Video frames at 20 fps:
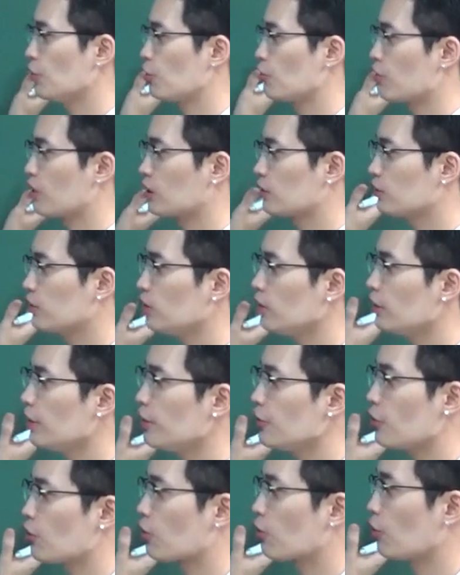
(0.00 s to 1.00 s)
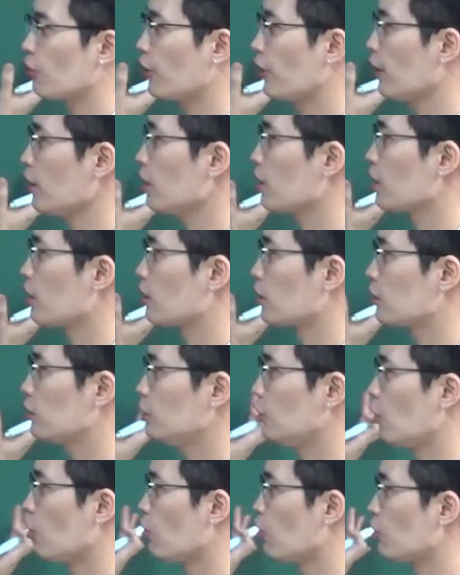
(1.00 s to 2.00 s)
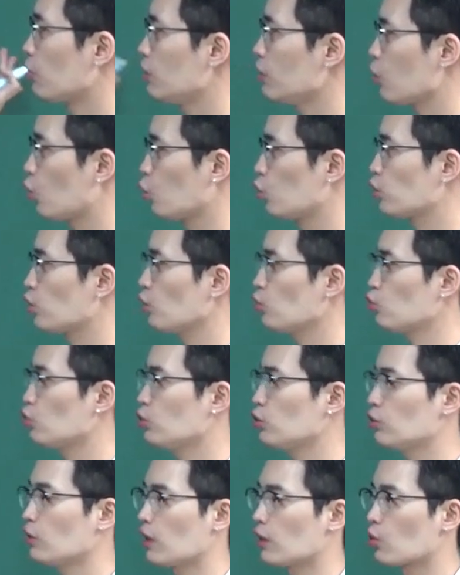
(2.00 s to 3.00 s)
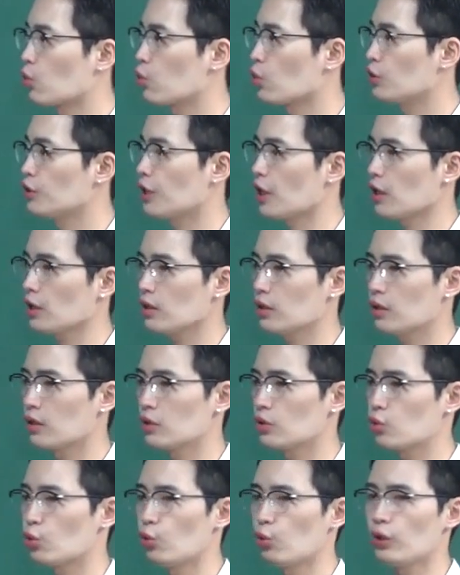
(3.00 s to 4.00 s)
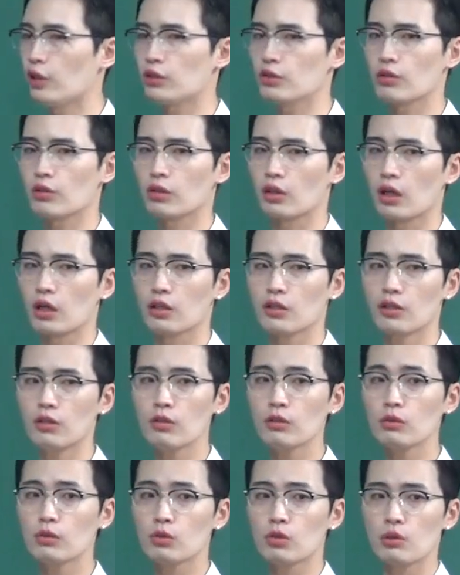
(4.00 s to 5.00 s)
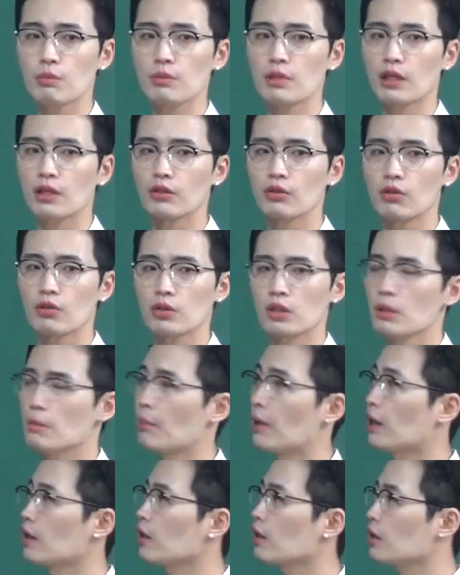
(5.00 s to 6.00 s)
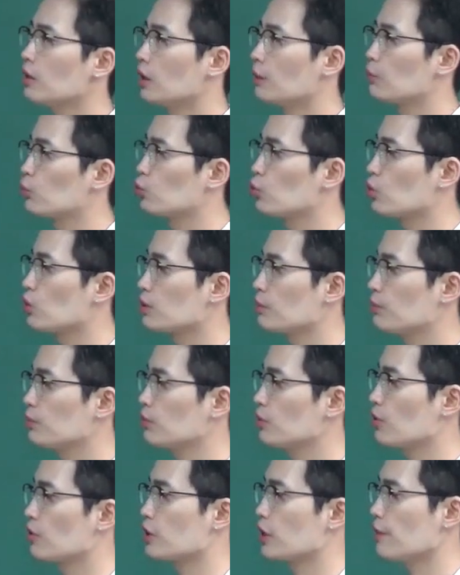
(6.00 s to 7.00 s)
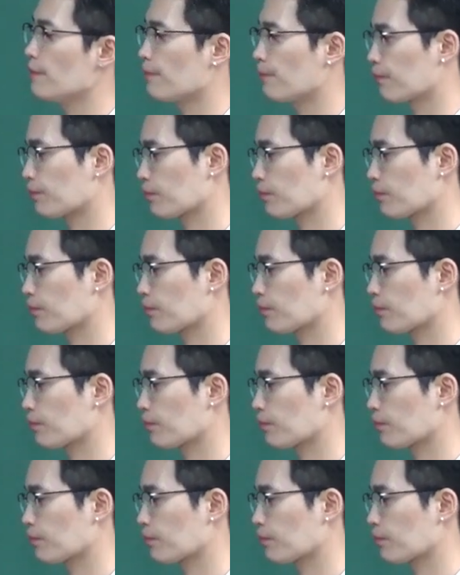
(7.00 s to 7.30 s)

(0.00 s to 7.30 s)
영어가 틀린 영어인데 그 영어를 고쳐주지도 않고 그냥 조용히 들었다 끼어들고 싶지 않은 거지 말하게 냅두고 싶은 거지